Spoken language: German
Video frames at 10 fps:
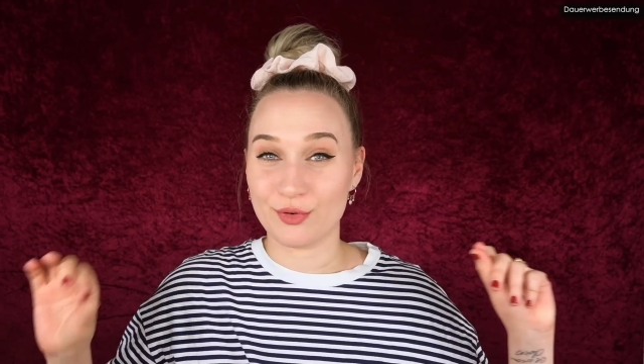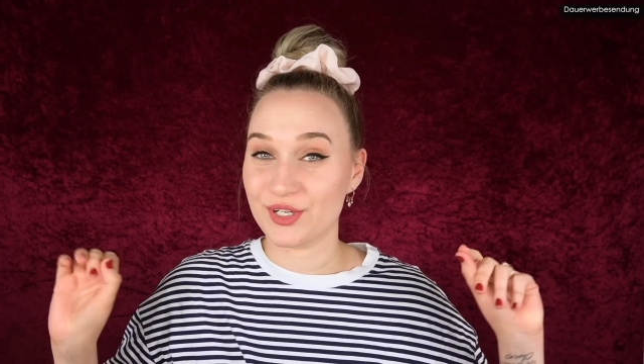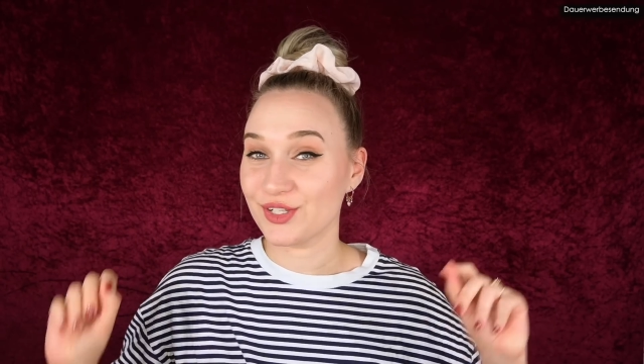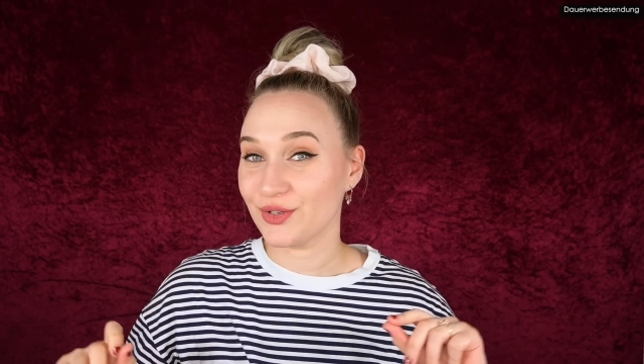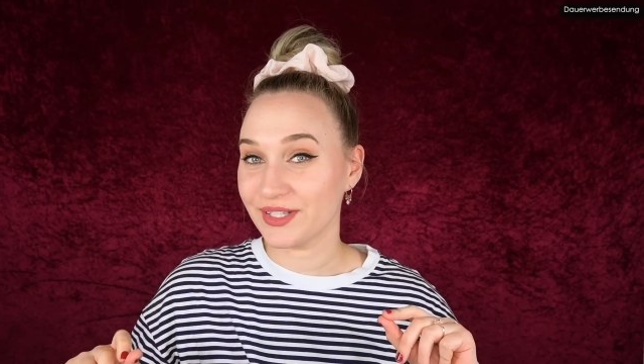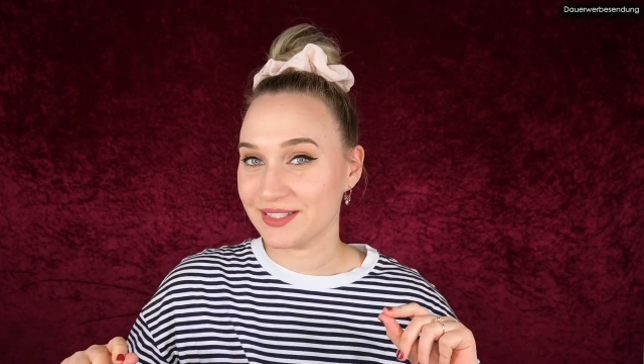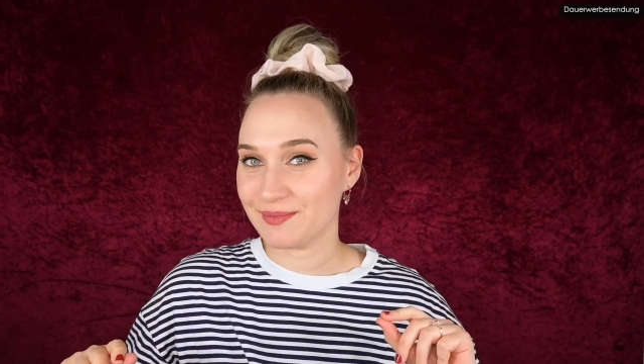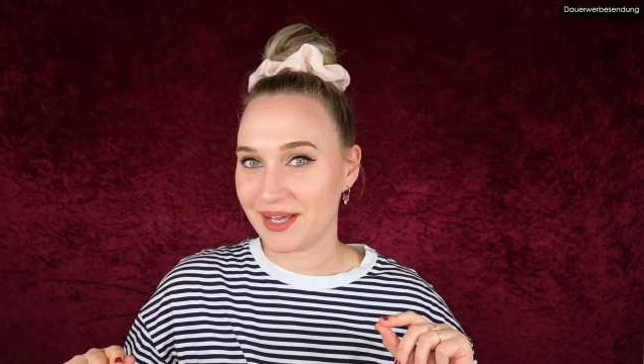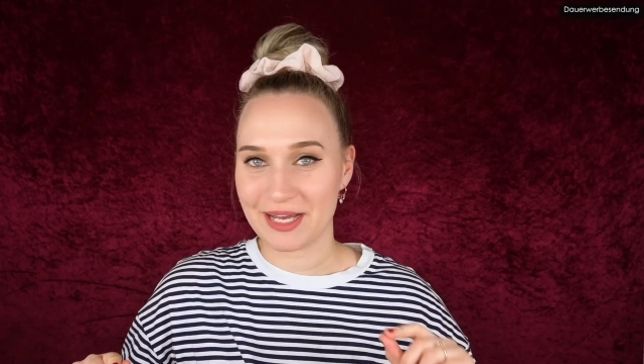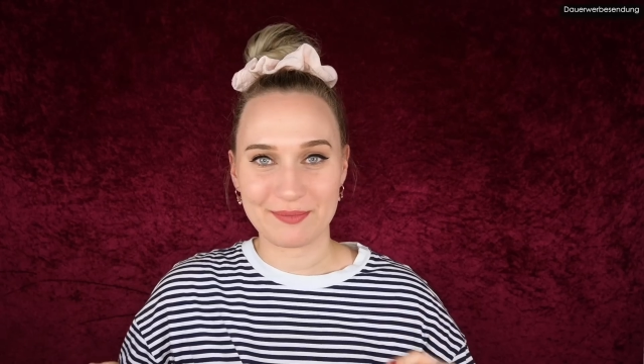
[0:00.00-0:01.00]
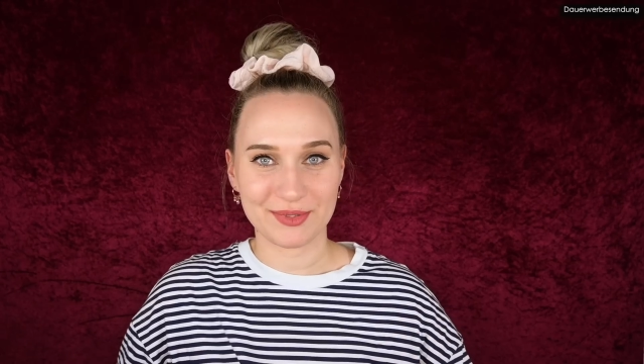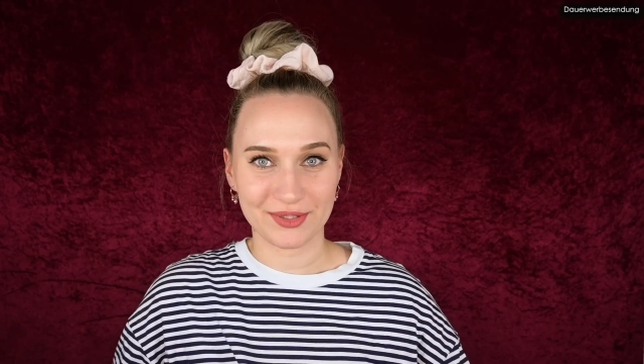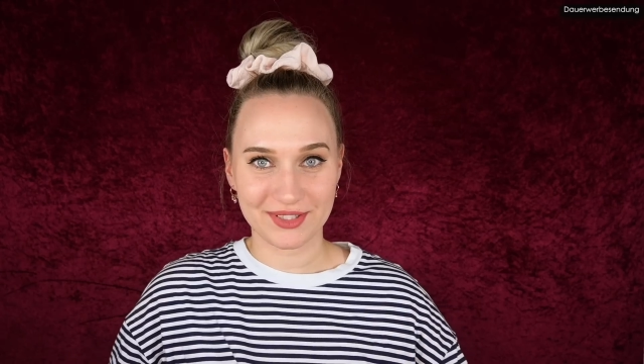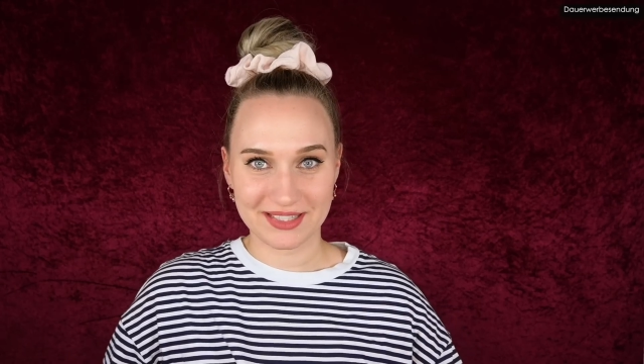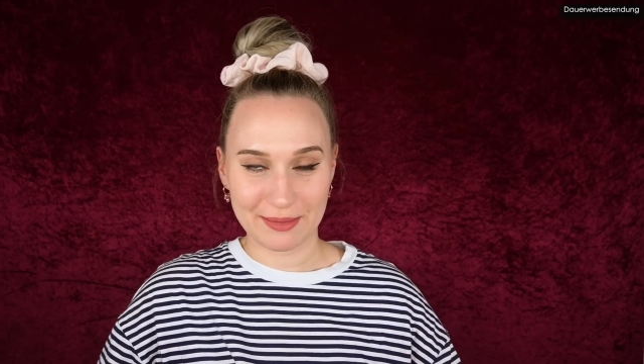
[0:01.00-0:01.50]
wo ich neues Make-up mit
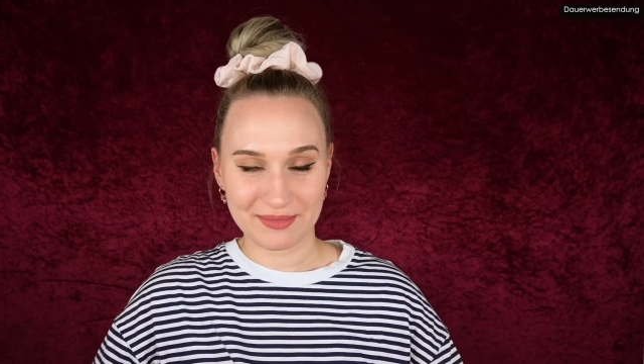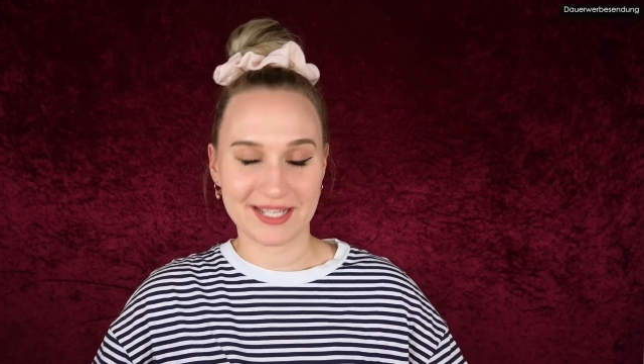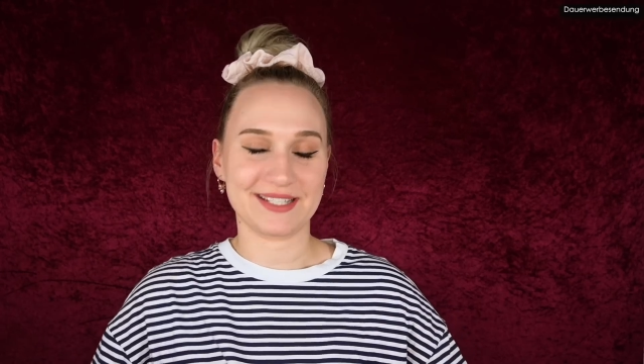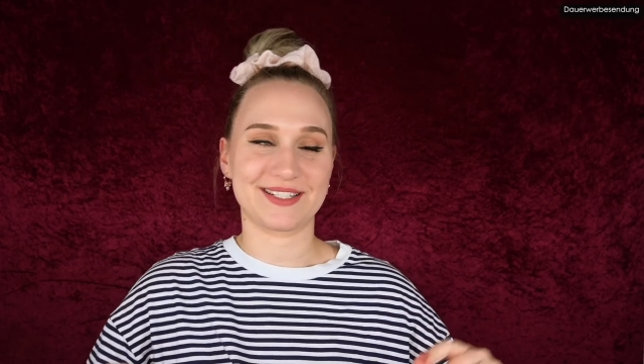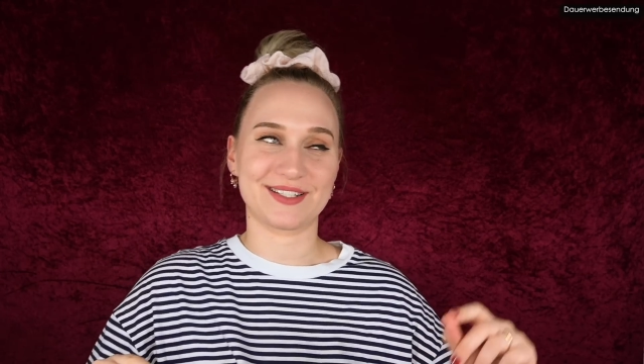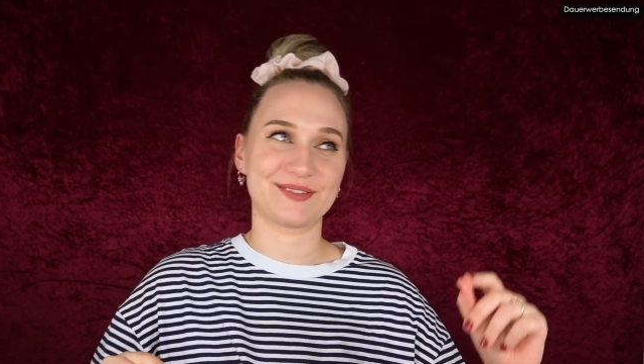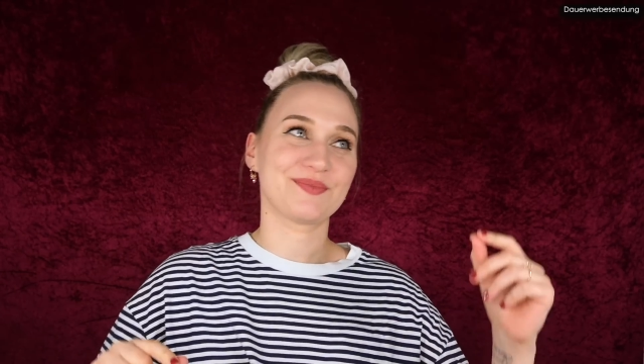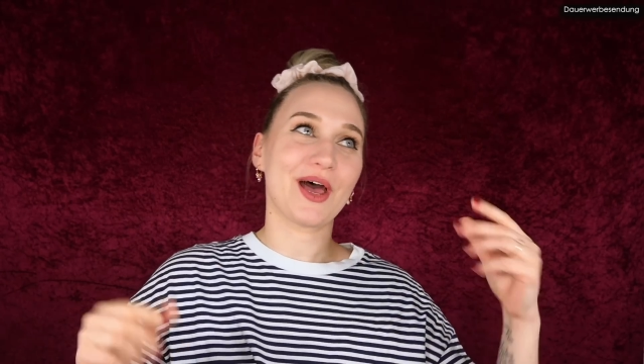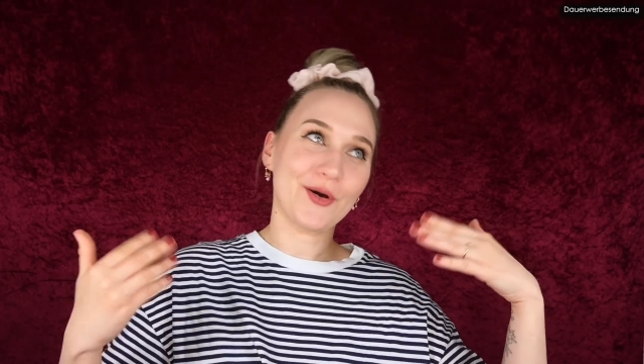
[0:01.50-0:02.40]
euch zusammen teste.